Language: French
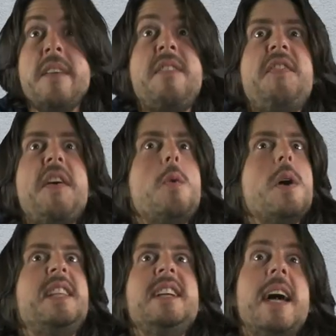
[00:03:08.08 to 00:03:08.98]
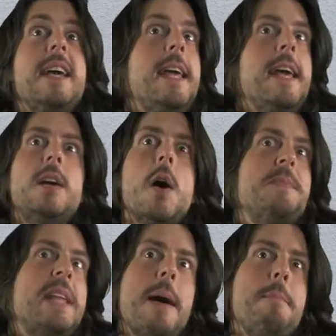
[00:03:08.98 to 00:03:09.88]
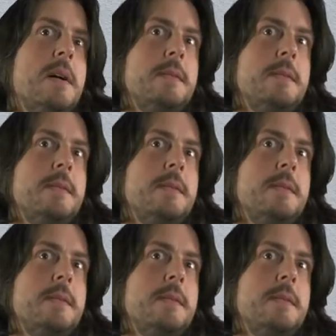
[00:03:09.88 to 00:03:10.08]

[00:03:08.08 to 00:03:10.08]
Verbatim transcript: Bah va falloir détailler comme d'hab.